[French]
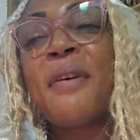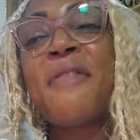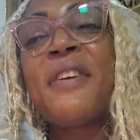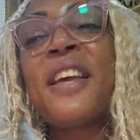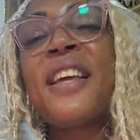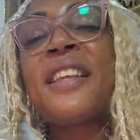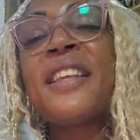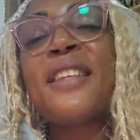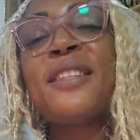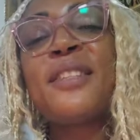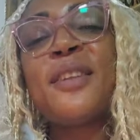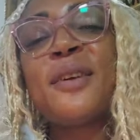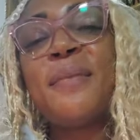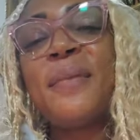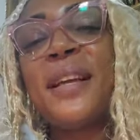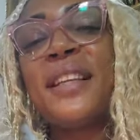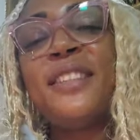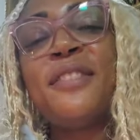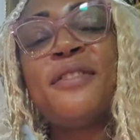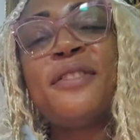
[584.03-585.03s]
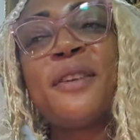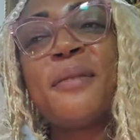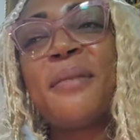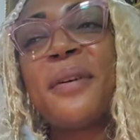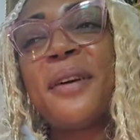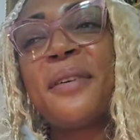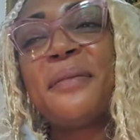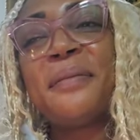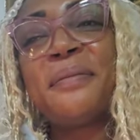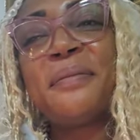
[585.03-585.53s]
Parfois, il rit seulement, il dit
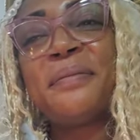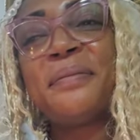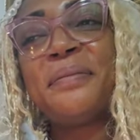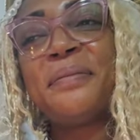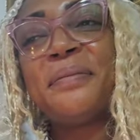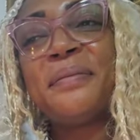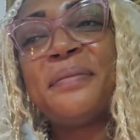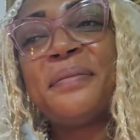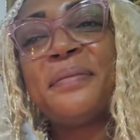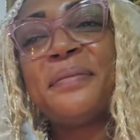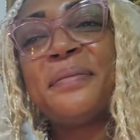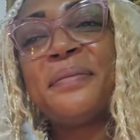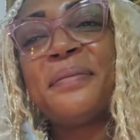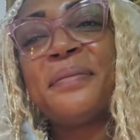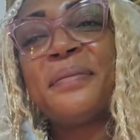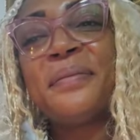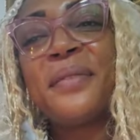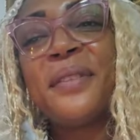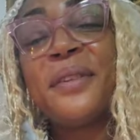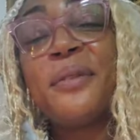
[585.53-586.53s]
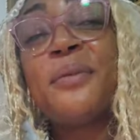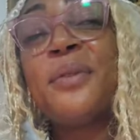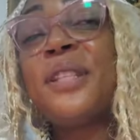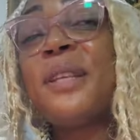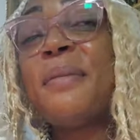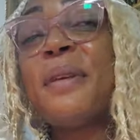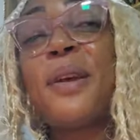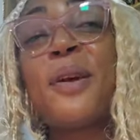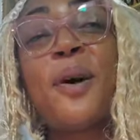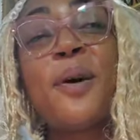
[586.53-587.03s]
vraiment.
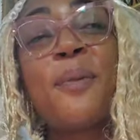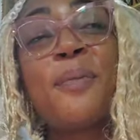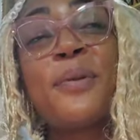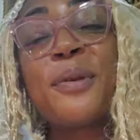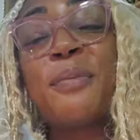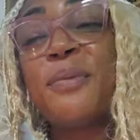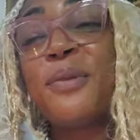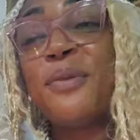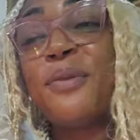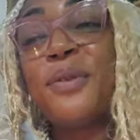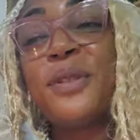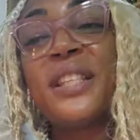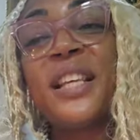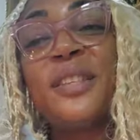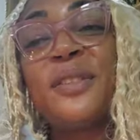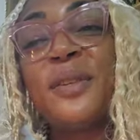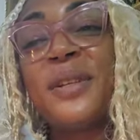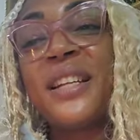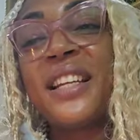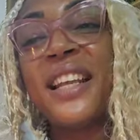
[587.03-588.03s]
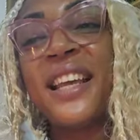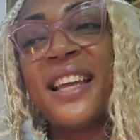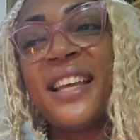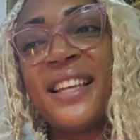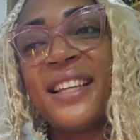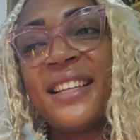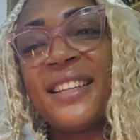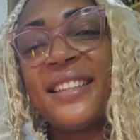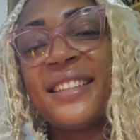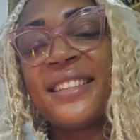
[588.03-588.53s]
Vous aimez quand on prie pour vous, c'est
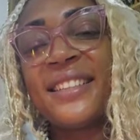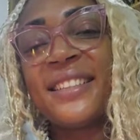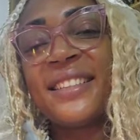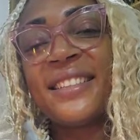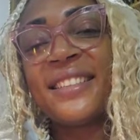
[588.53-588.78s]
sucré.